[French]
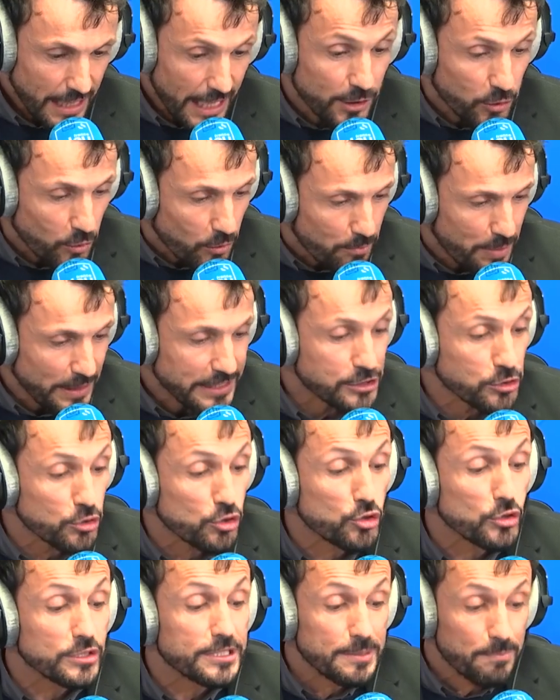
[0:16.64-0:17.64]
Ah non, par ce
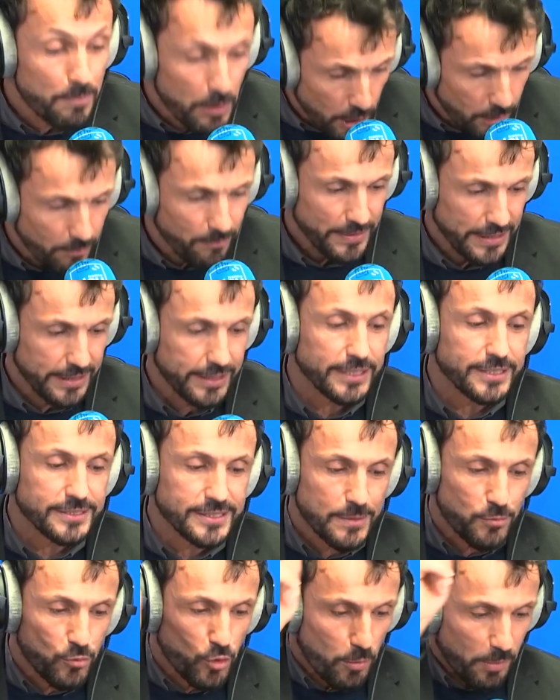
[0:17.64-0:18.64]
jeudi blanc, Éric
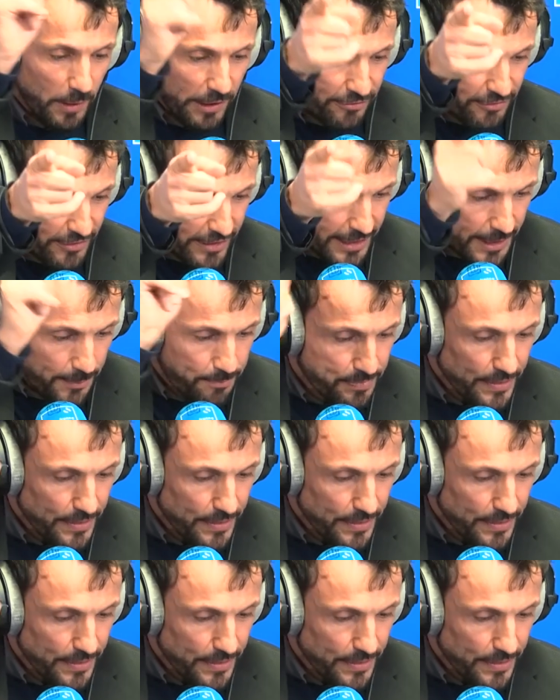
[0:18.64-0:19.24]
Zemmour préfère.